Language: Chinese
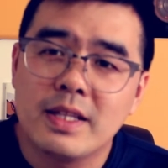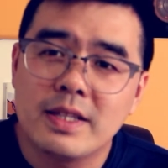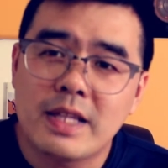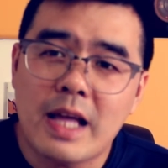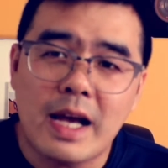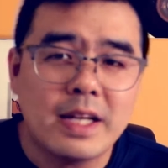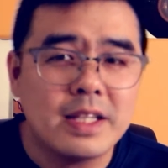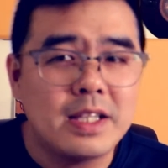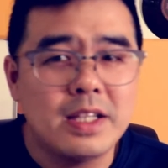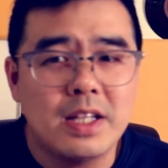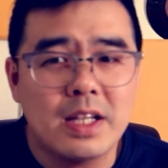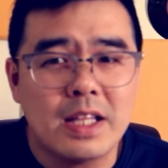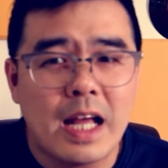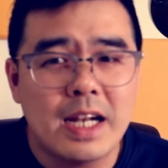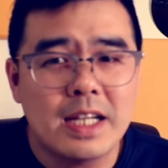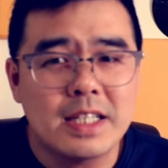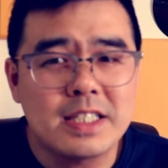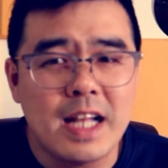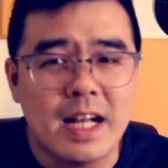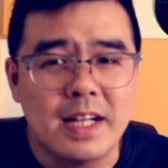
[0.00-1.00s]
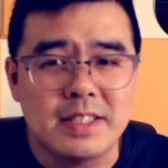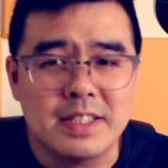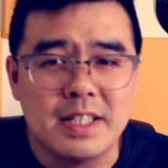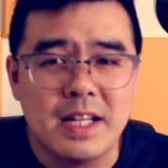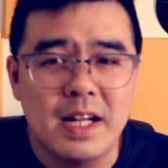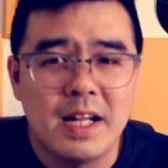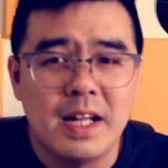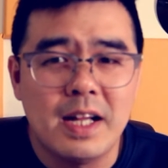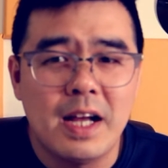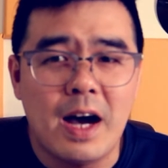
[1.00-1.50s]
大家可以听到他的嗓子
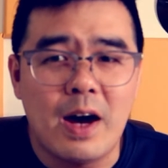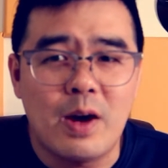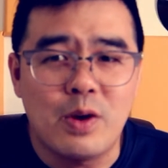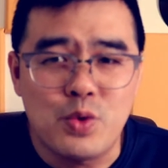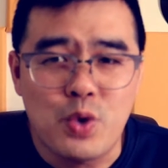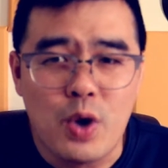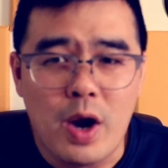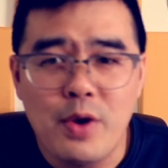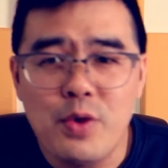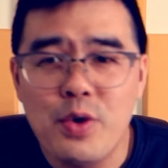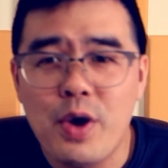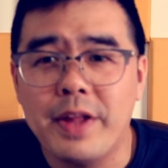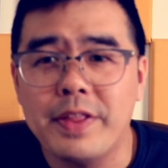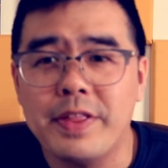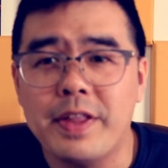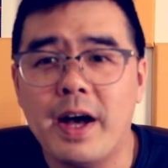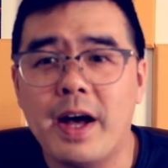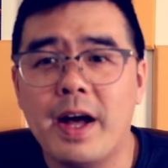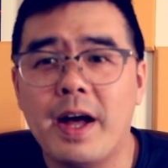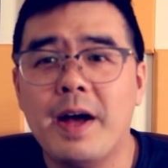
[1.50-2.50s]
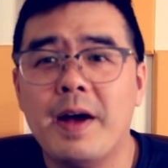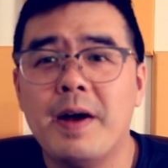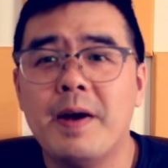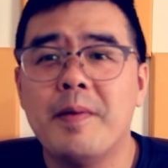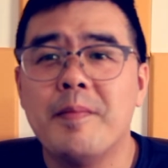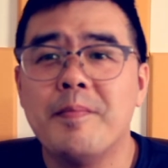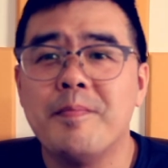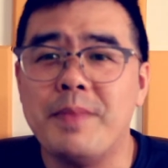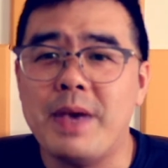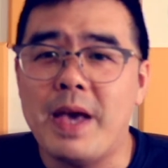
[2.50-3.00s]
啊，软软的、
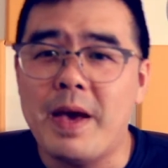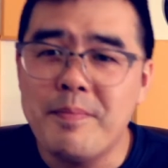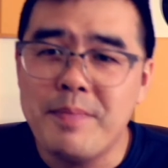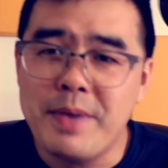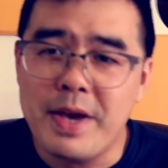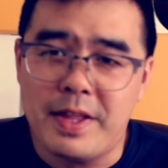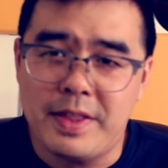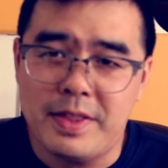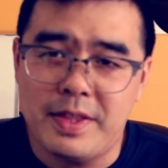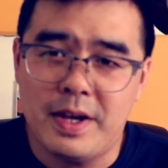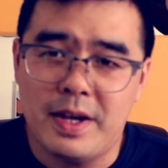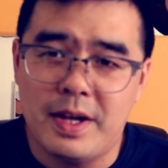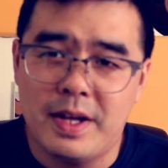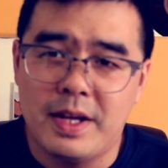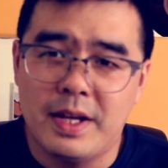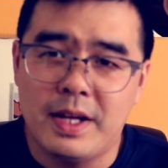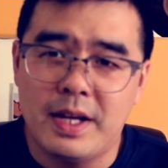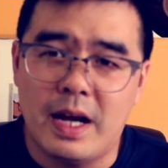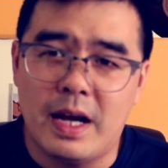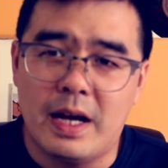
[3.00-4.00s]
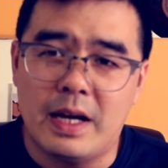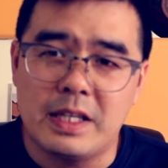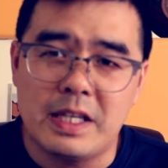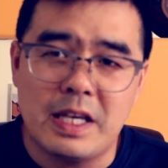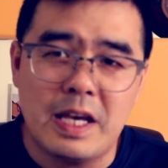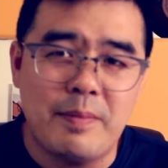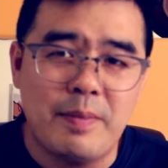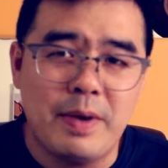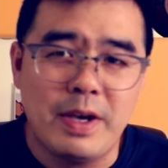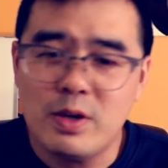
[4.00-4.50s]
绵绵的啊，
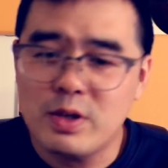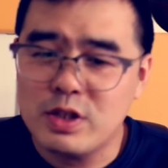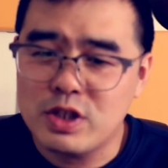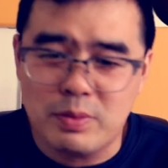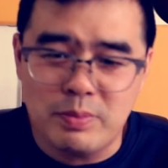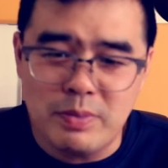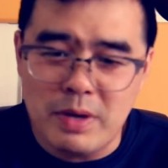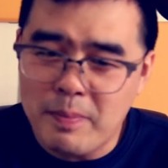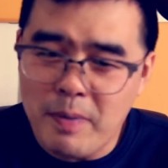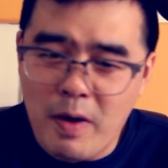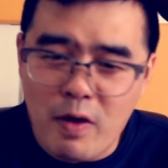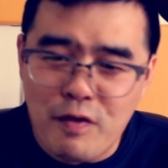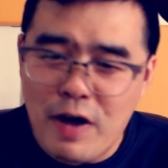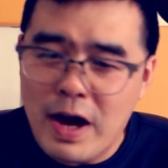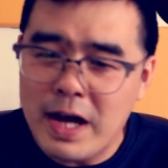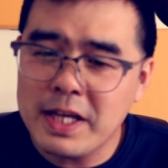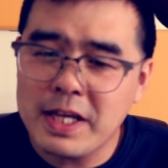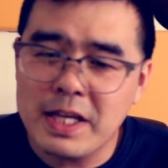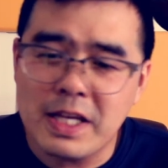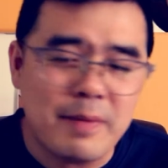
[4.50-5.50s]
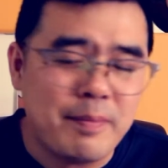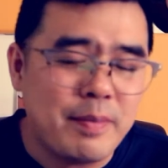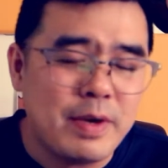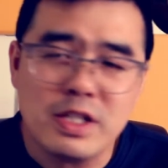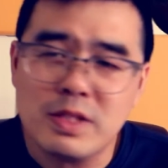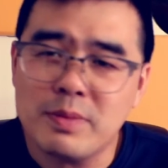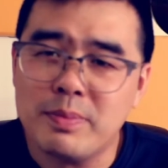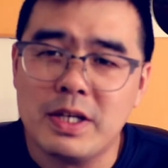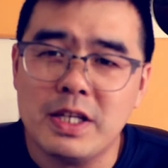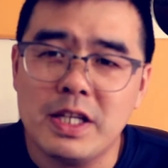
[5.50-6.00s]
也没有什么爆发力，也没
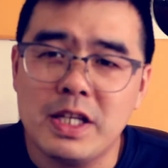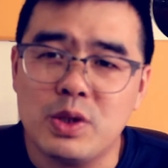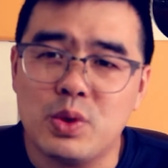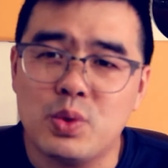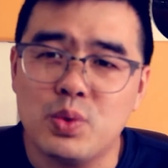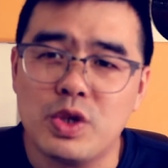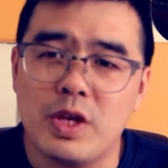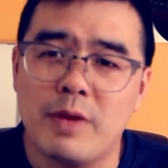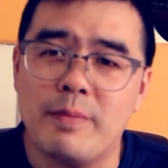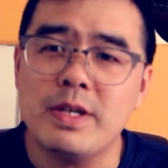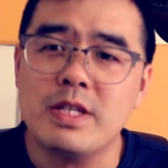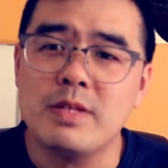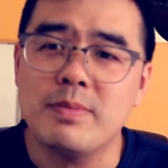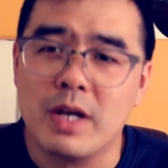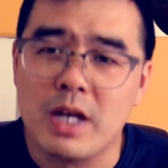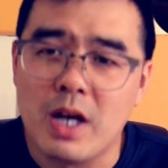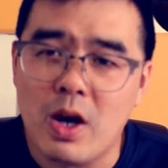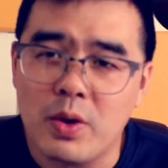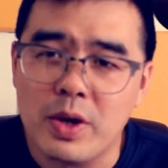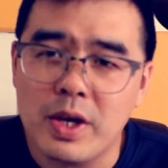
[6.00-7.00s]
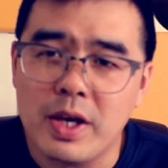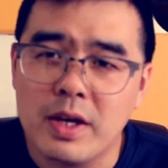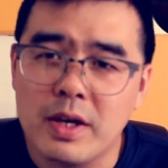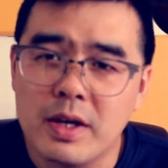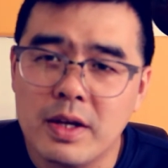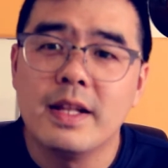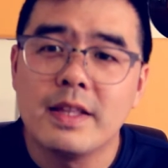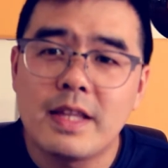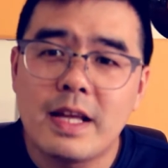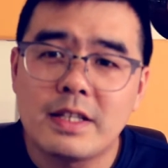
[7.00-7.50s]
什么力度，也没什么高音，
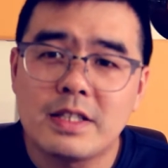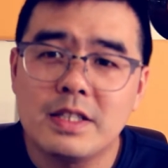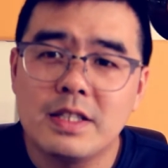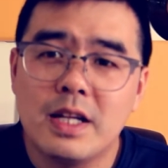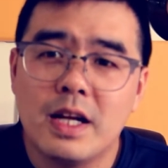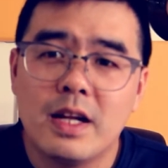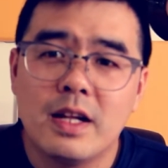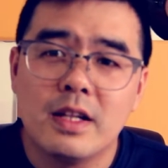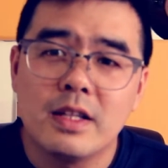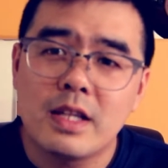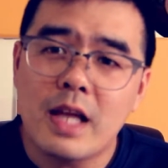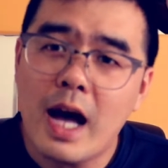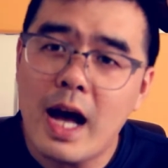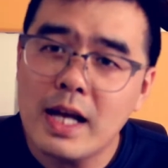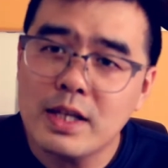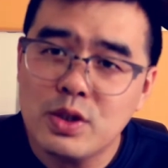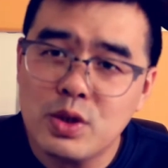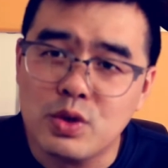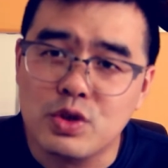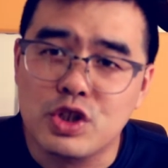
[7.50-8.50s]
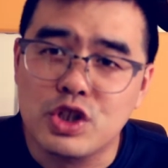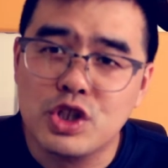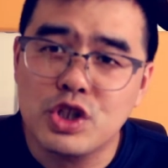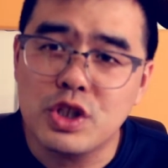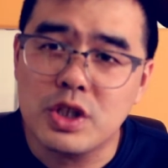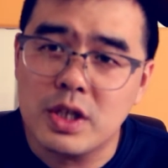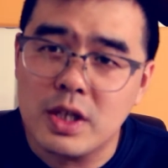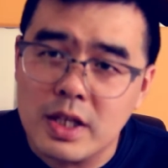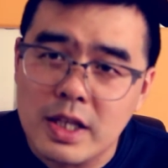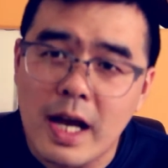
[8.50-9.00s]
但是呢，他就
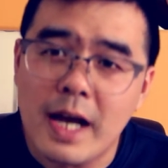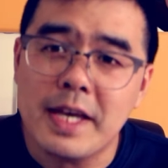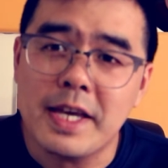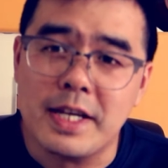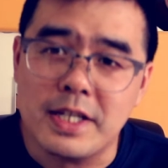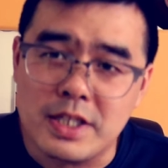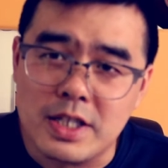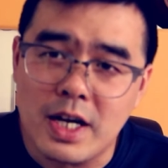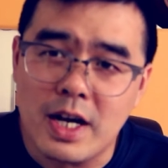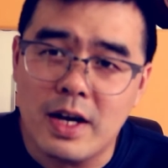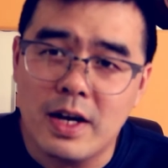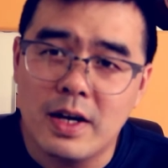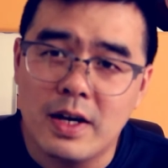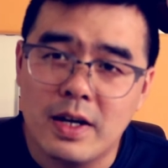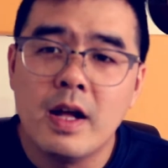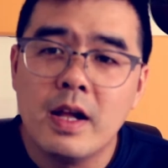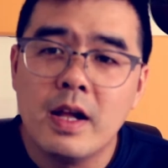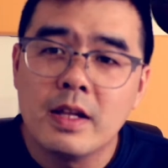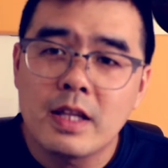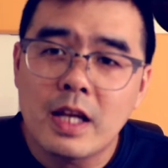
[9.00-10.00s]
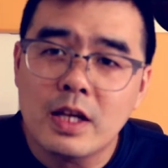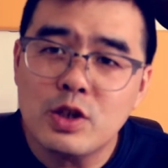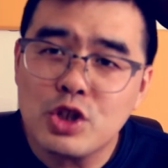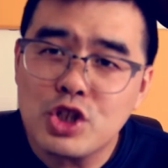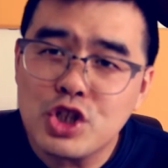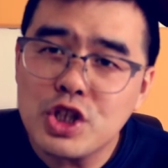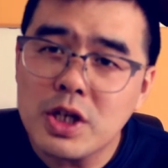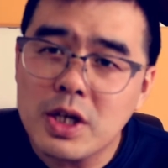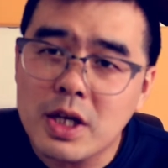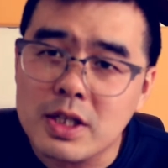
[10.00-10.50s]
适合他演唱，他就
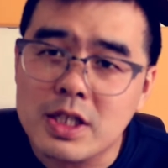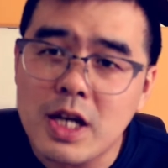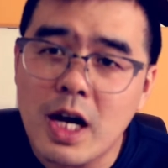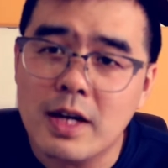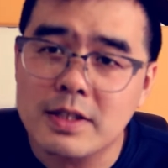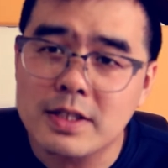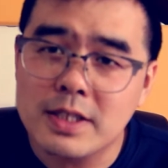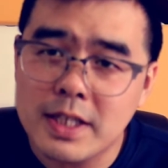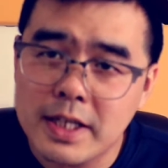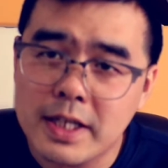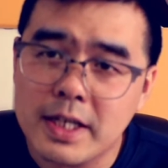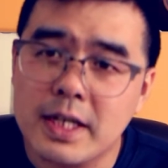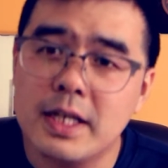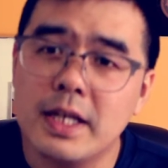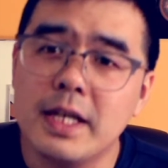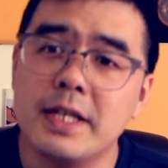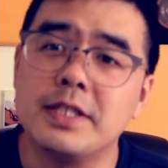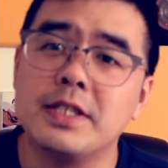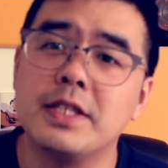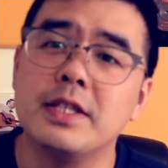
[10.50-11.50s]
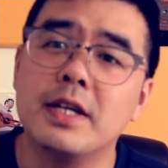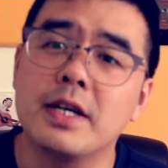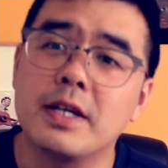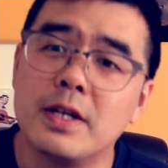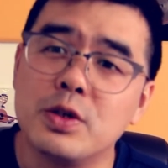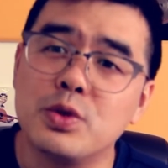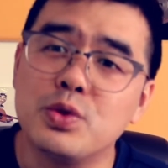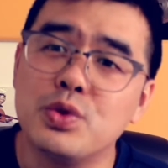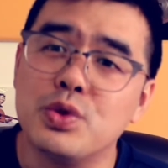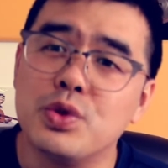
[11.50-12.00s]
适合唱这一个类型的
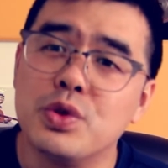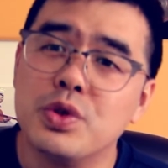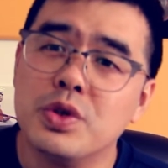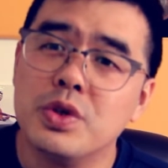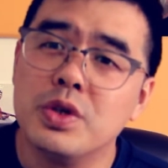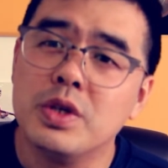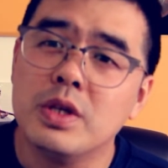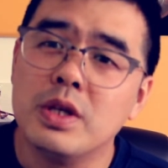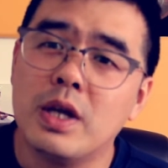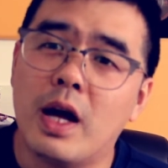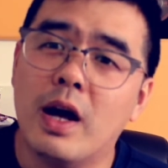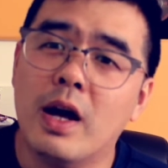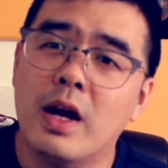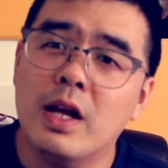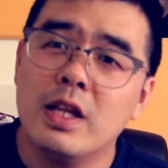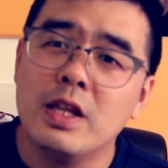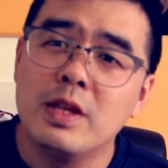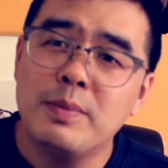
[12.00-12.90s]
歌曲啊。